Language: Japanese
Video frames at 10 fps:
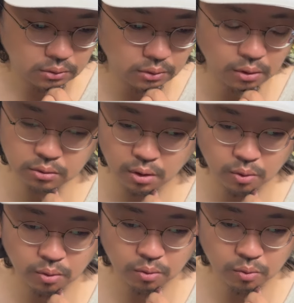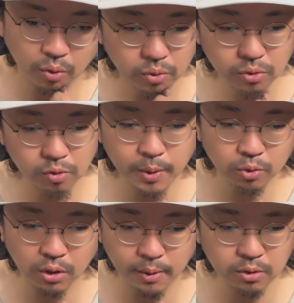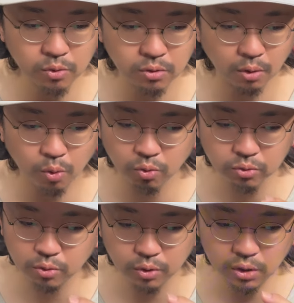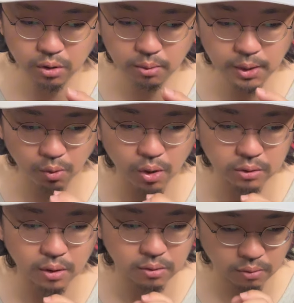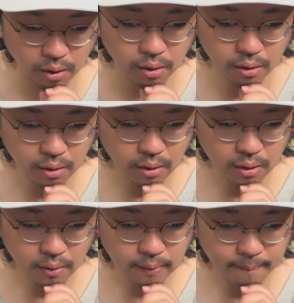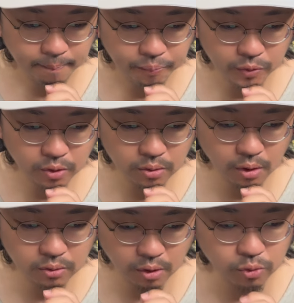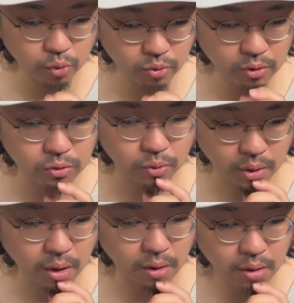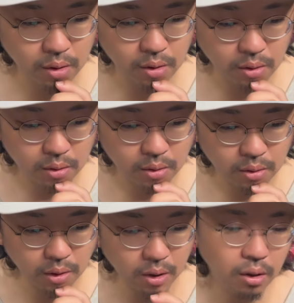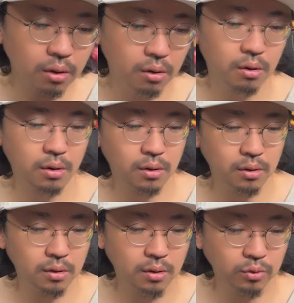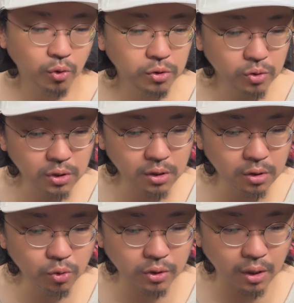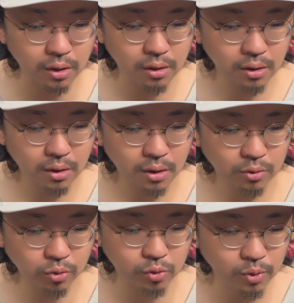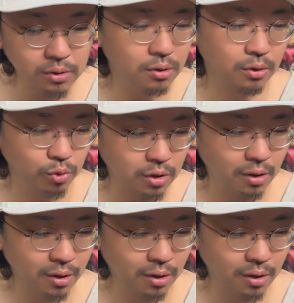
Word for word: うーんなんだろうこういうコメントたまに来るんですけど本当に意味が分かんないですよねな謎ですよねえどういう心理状態ちょっと詳しい方教え